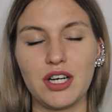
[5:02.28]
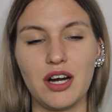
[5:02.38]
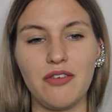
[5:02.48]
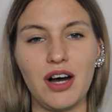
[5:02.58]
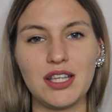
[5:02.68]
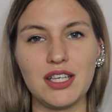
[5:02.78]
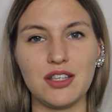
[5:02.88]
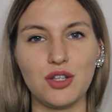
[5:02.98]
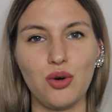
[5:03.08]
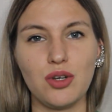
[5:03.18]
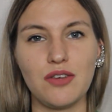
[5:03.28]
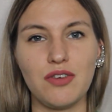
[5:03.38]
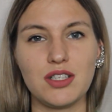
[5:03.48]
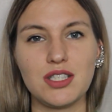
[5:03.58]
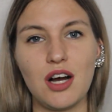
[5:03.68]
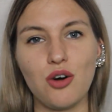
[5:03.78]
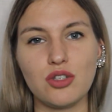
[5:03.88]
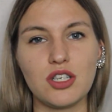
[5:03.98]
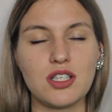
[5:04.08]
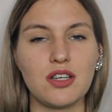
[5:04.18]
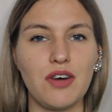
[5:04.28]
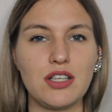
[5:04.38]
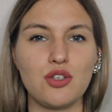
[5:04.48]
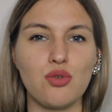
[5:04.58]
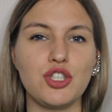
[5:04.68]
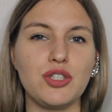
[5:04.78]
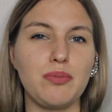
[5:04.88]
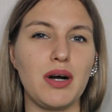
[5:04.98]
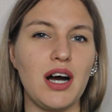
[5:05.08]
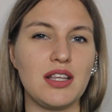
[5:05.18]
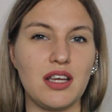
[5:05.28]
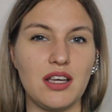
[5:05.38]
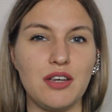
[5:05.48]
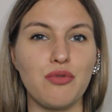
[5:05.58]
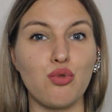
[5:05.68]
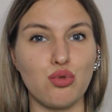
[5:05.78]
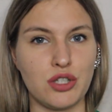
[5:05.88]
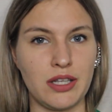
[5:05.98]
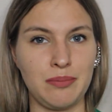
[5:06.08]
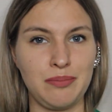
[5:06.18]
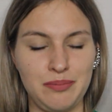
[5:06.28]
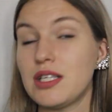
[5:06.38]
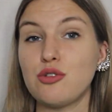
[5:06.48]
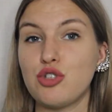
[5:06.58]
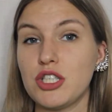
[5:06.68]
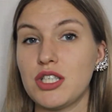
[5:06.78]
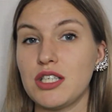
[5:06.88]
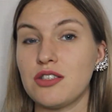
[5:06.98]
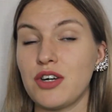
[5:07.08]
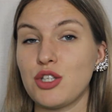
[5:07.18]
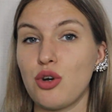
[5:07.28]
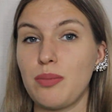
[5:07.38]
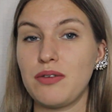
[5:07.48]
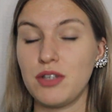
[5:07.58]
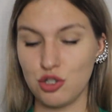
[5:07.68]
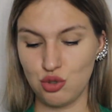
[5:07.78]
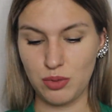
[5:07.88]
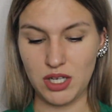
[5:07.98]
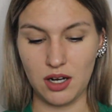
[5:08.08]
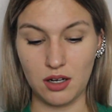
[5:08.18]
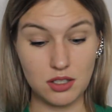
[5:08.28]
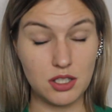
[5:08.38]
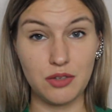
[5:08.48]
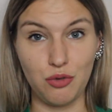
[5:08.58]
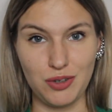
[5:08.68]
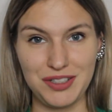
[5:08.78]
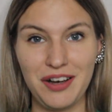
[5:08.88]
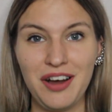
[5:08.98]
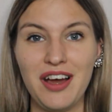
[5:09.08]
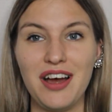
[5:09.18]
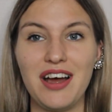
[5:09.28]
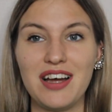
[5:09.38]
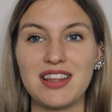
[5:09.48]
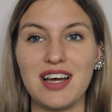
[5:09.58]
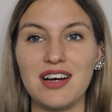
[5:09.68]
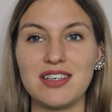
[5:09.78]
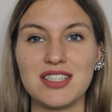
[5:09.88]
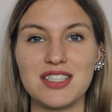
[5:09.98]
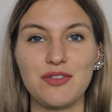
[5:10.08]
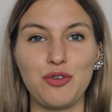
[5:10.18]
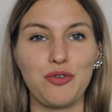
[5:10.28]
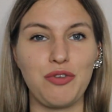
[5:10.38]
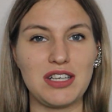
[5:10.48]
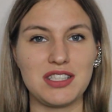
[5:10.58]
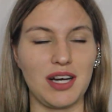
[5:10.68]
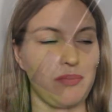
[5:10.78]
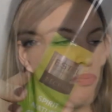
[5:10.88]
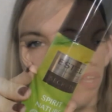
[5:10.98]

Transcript: ярковатый, но на волосах он раскрывается очень богато и вкусно. Следующее средство, которое появилось у меня сегодня, это двухфаска.